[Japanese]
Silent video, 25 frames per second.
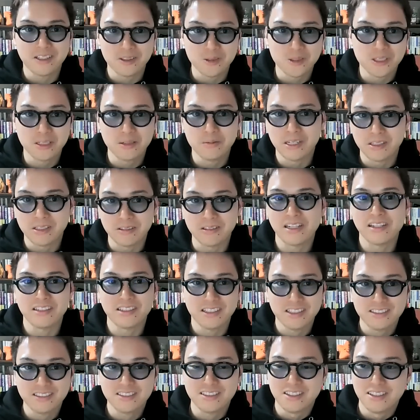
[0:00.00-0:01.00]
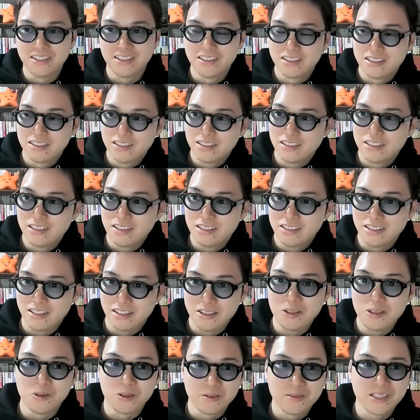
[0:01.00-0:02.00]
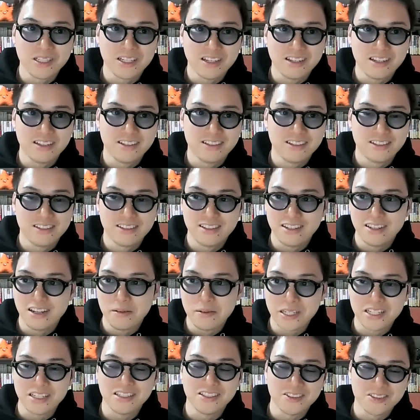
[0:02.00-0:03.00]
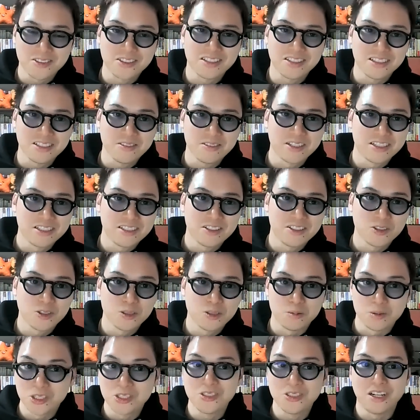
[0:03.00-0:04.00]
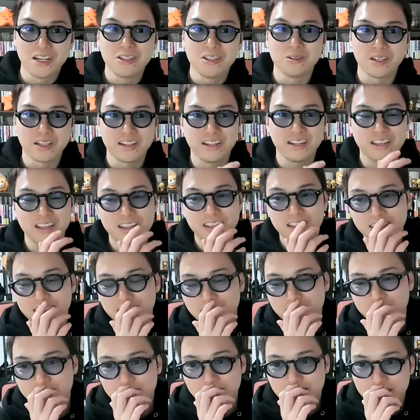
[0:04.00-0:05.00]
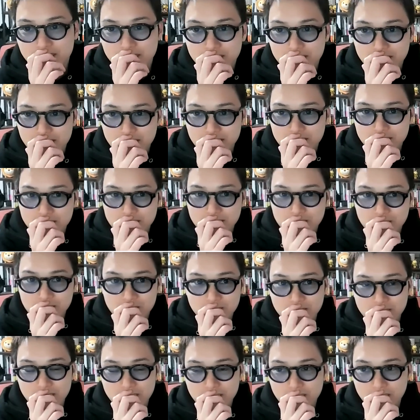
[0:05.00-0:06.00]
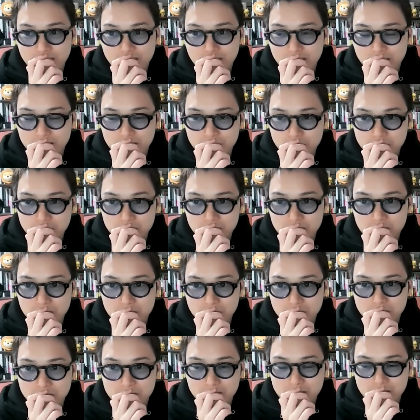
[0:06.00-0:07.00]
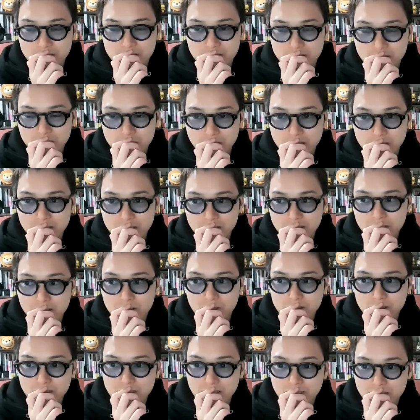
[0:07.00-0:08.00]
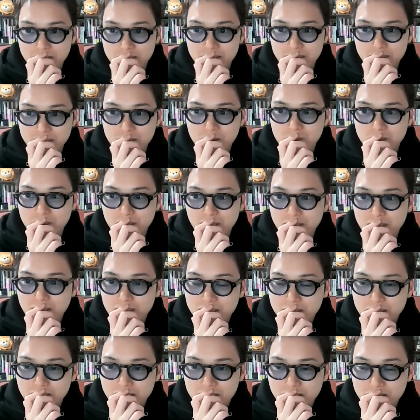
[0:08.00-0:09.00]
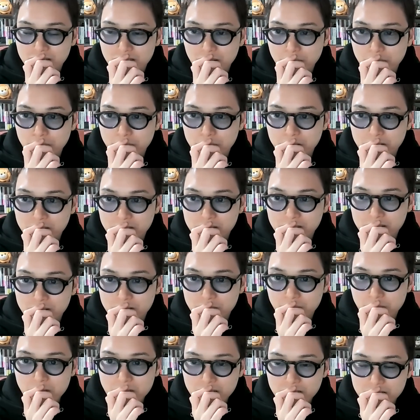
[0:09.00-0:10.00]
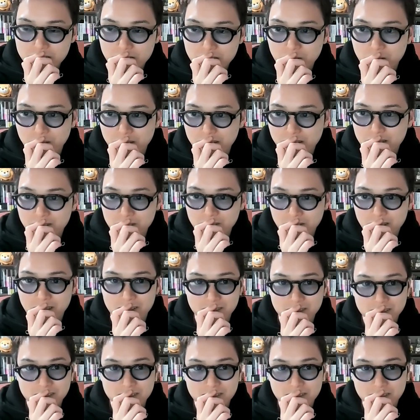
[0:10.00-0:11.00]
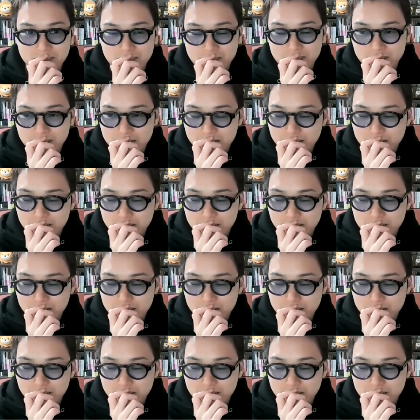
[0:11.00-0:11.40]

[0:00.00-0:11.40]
る可能性もあるわけじゃないですか。何これみたいな。舐めてんのとかって言われる可能性ももちろんあるわけで、だそんな中で書く文章も、まあ、5字脱字1個で、やっぱめっちゃ怒られるとかあるし、